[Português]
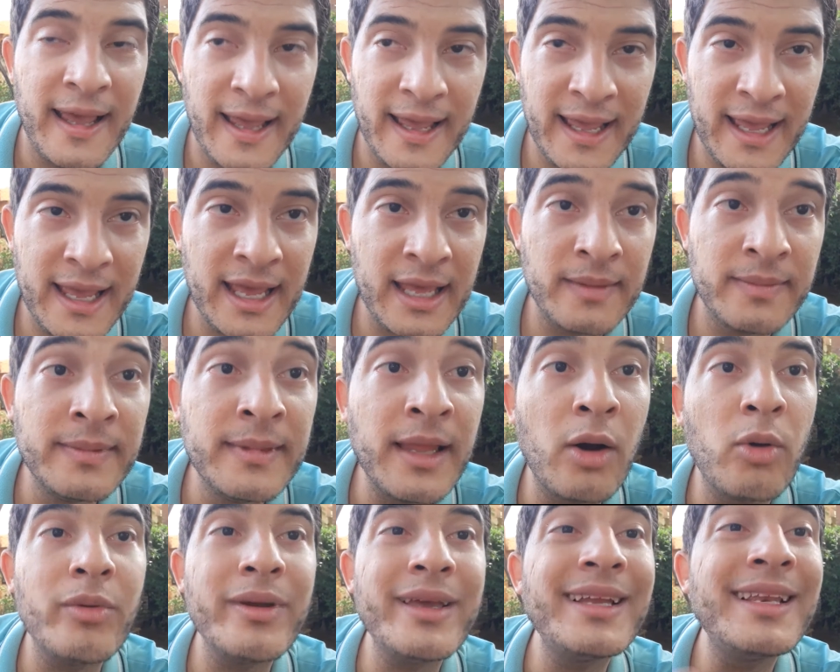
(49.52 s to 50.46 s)
é,
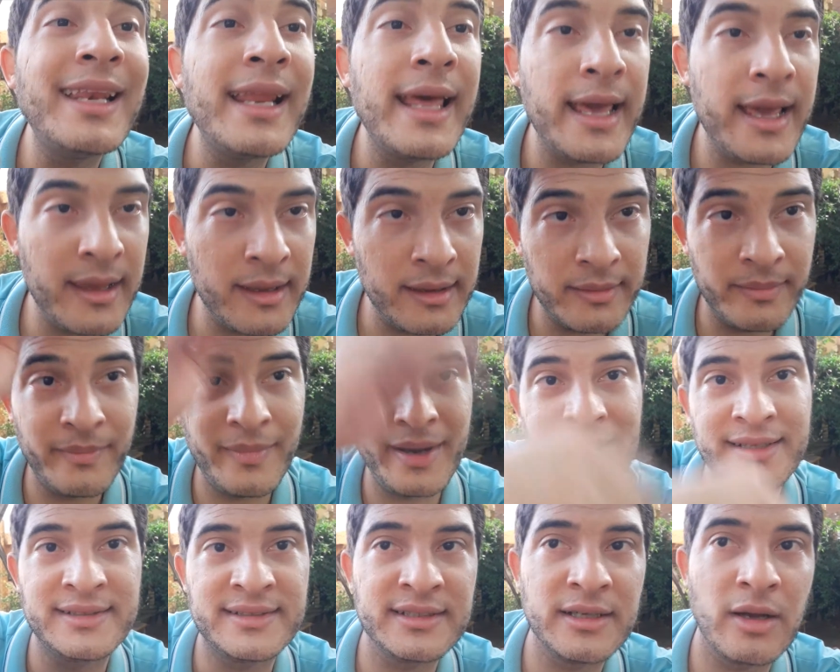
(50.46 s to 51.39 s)
não em lei,
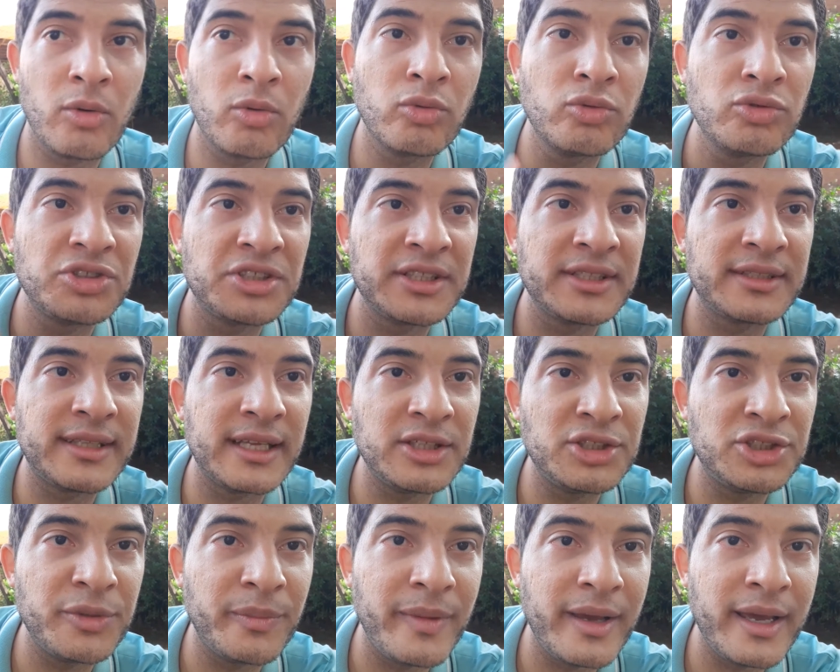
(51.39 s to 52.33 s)
mas em alguns
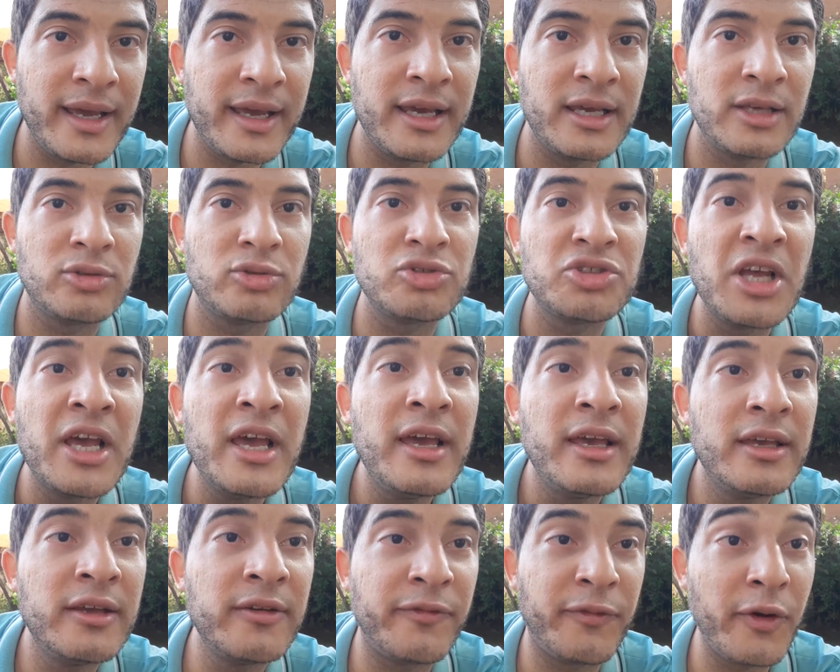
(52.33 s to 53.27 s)
entendimentos,
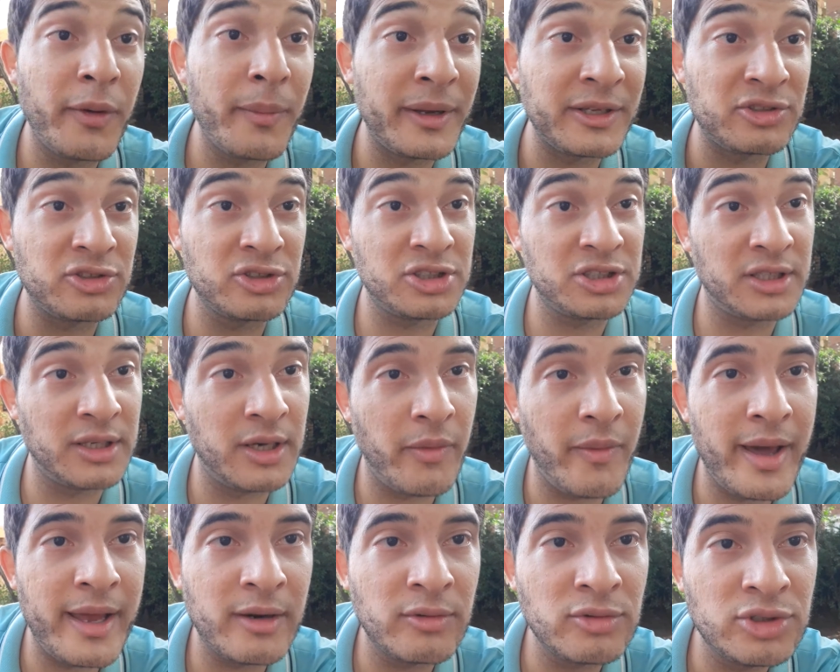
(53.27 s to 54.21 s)
informações que
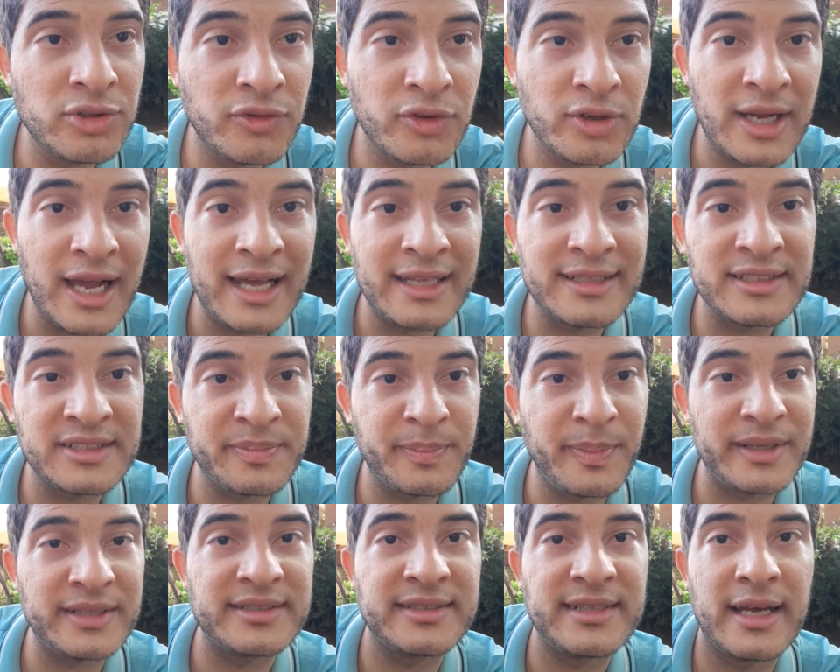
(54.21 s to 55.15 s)
não eram divulgadas
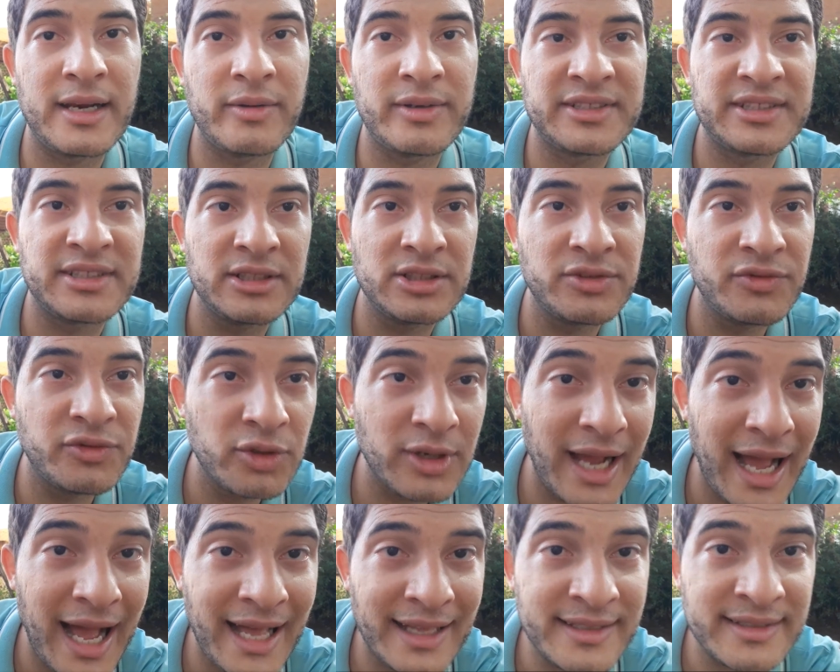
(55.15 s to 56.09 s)
passaram a ser
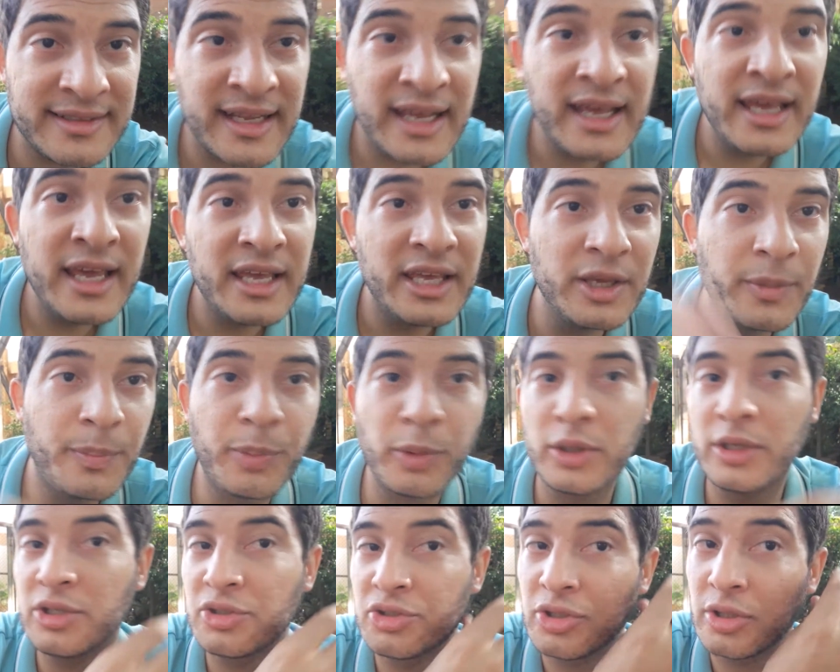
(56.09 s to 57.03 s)
divulgadas e
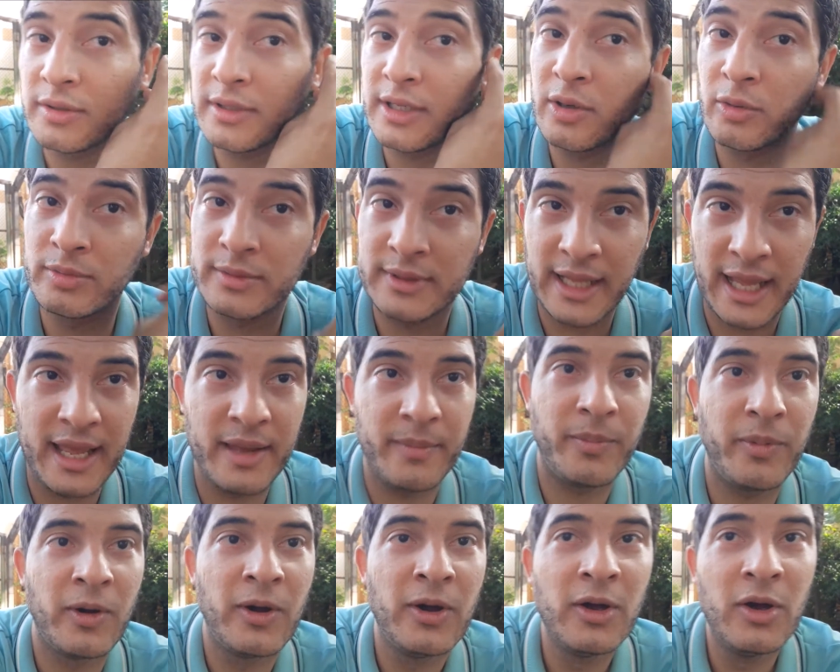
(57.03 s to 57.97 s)
por isso eu dei um tempo.
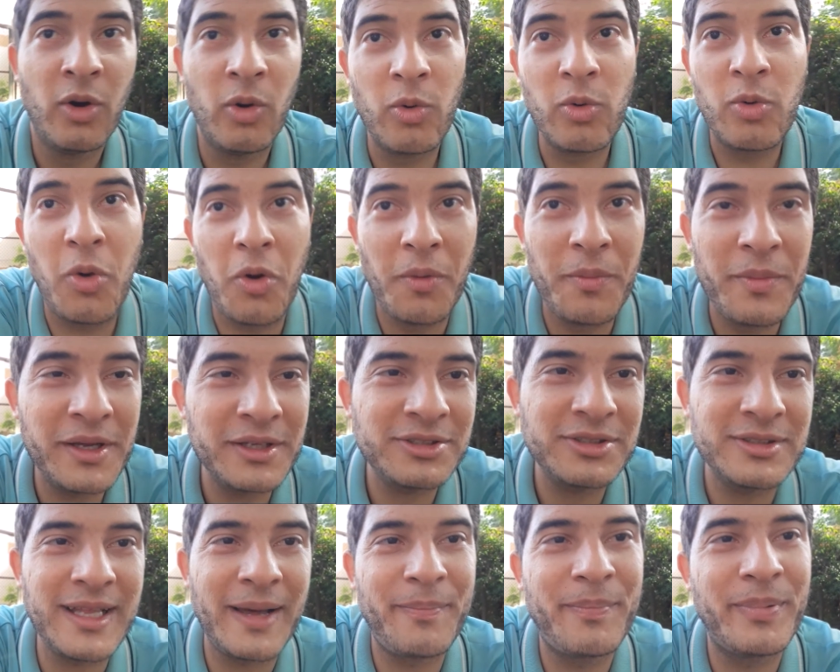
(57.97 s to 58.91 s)
O
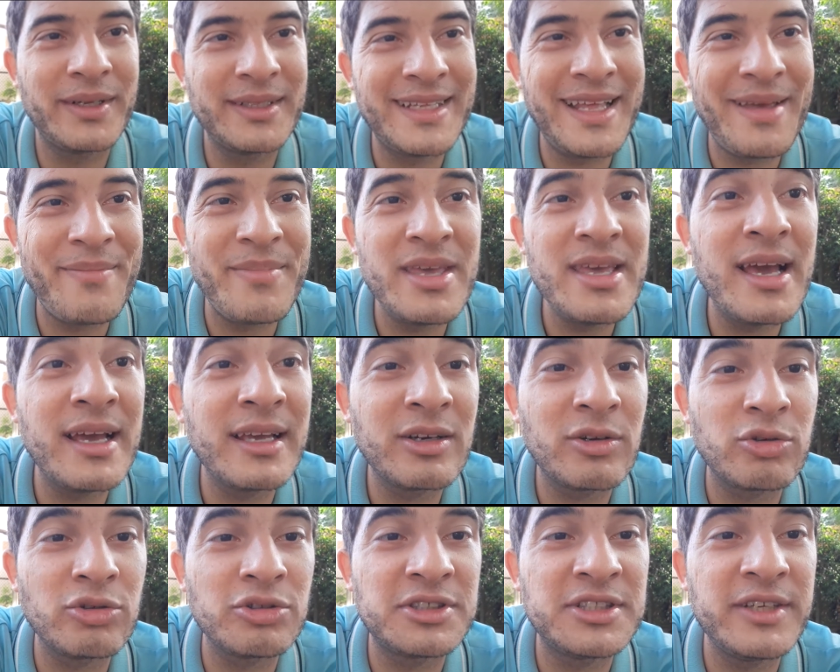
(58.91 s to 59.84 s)
começo da pandemia,
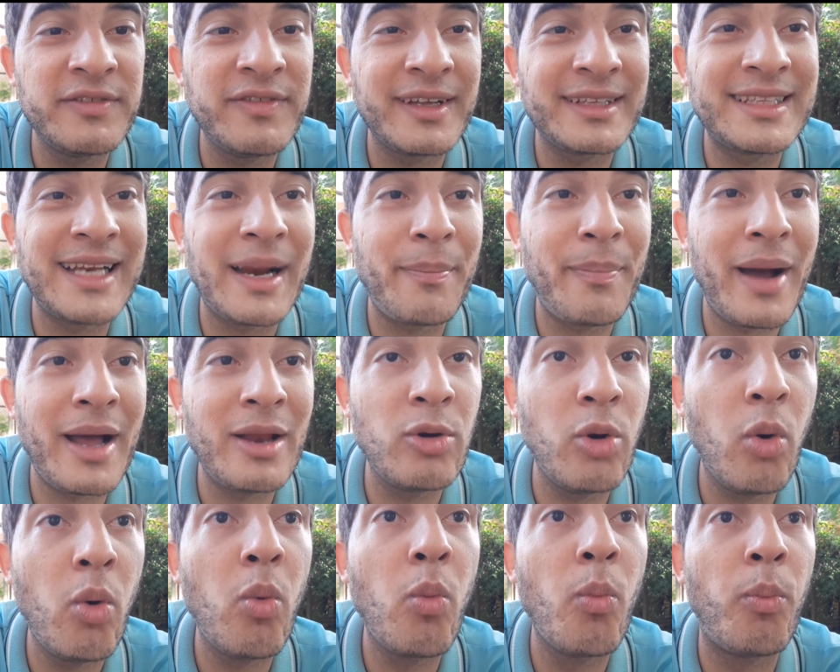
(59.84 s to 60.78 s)
inclusive,
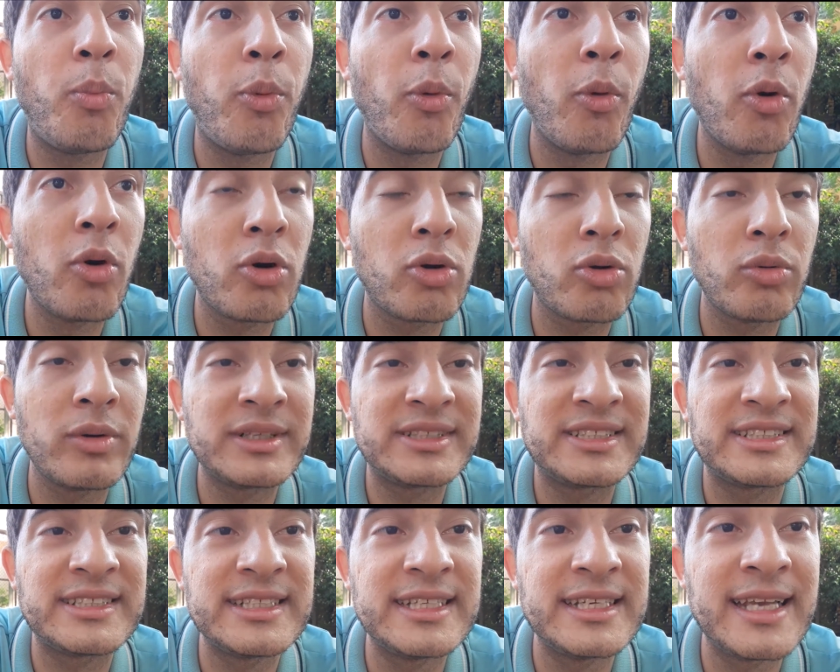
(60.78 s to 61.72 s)
atrapalhou um pouco
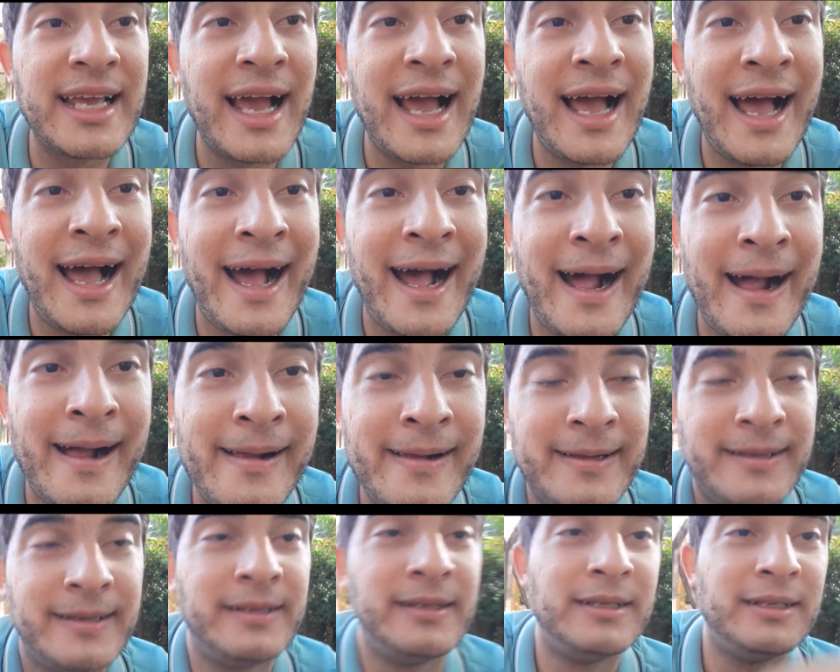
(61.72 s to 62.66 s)
assim a,
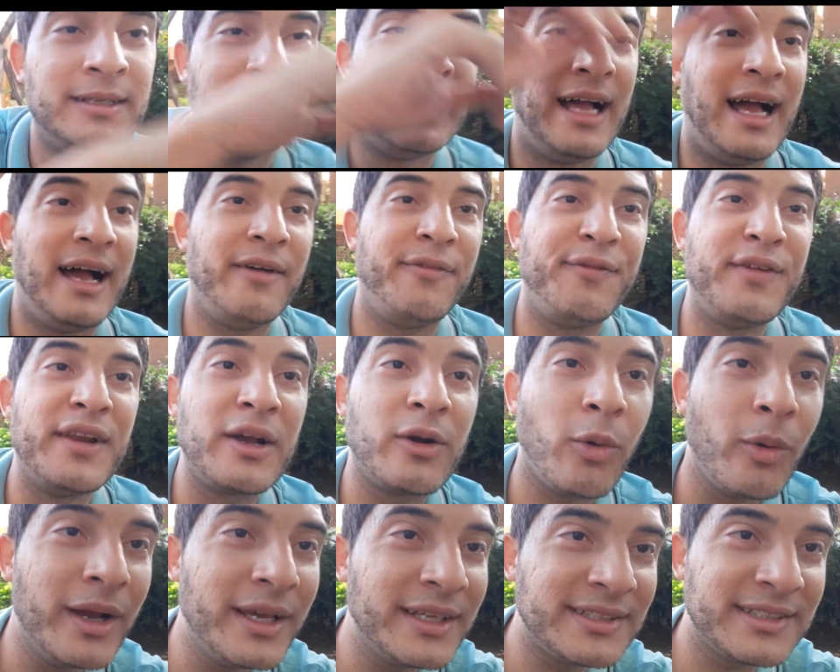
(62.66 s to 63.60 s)
a
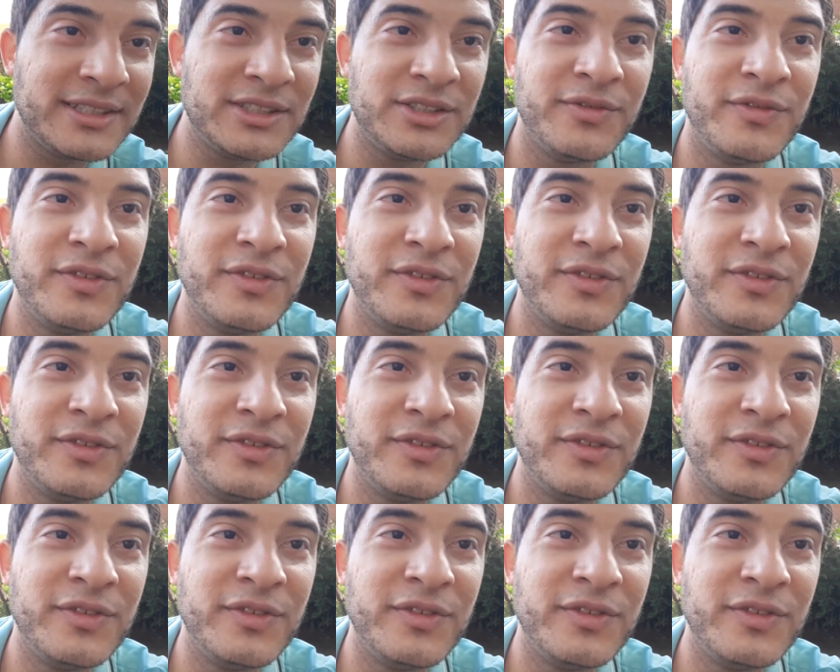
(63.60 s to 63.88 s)
frequência de